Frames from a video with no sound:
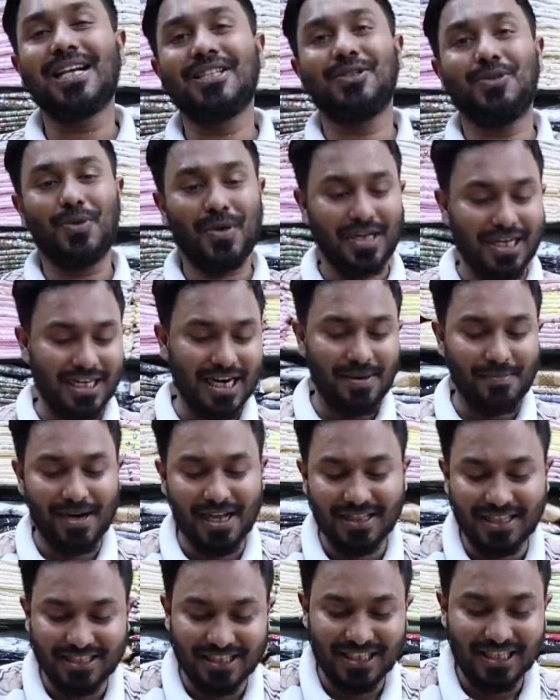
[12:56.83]
লাস্ট ওয়ান এটা আমার
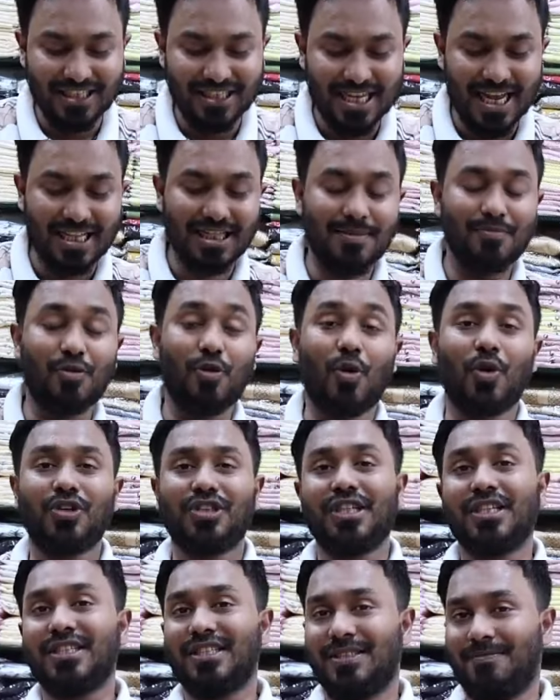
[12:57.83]
হাতে যেটা আছে একদম
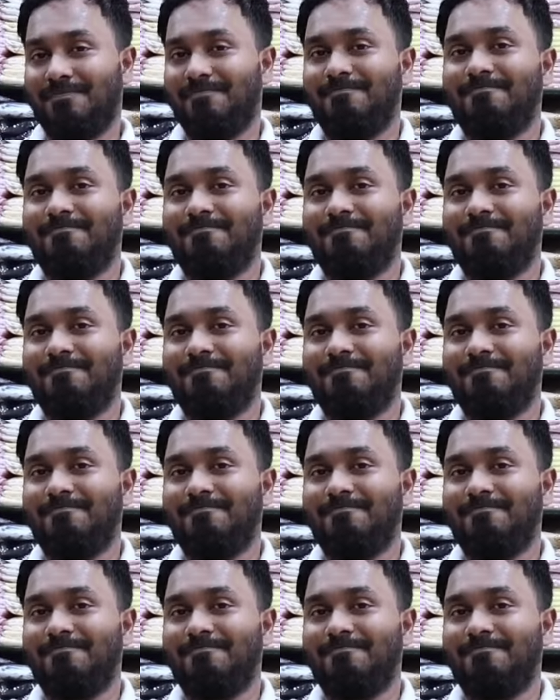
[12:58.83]
গর্জিয়াস